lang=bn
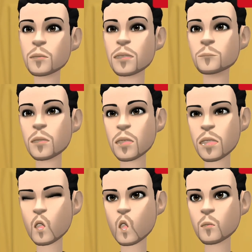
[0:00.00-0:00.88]
এই
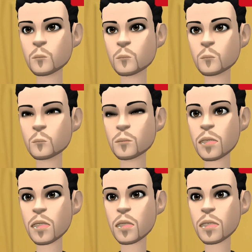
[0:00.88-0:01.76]
জন্য
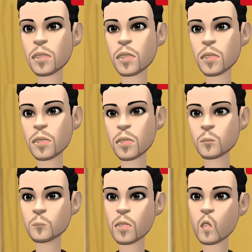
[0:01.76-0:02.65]
স্যারকে আমি
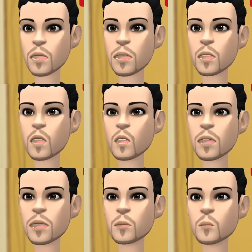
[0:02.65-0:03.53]
অনেক
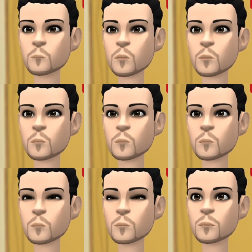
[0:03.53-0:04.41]
ভালোবাসি
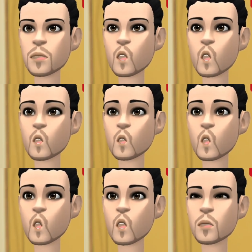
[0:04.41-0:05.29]
স্যার যেন
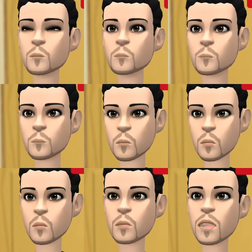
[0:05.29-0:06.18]

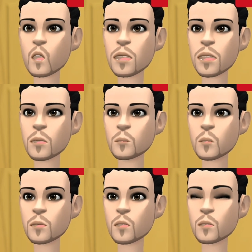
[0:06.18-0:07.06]
সামনে
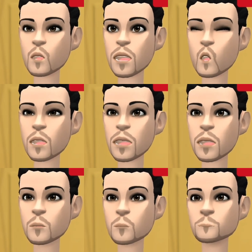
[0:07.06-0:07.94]
আরও
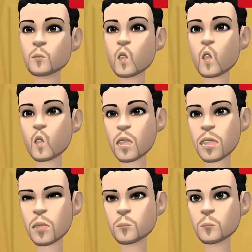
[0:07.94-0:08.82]
অনেক বড়
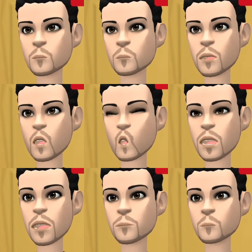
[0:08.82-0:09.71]
হয়
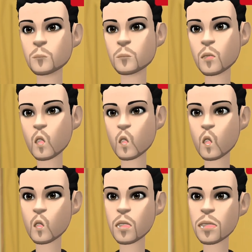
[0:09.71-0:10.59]
অনেক বড়
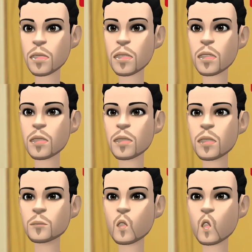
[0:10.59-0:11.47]
হইয়া
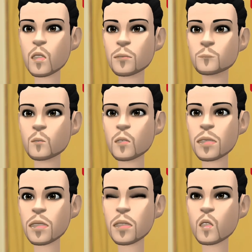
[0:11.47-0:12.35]
ব্যবসা বাণিজ্য
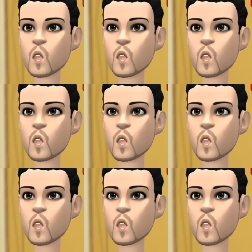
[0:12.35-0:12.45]
যেন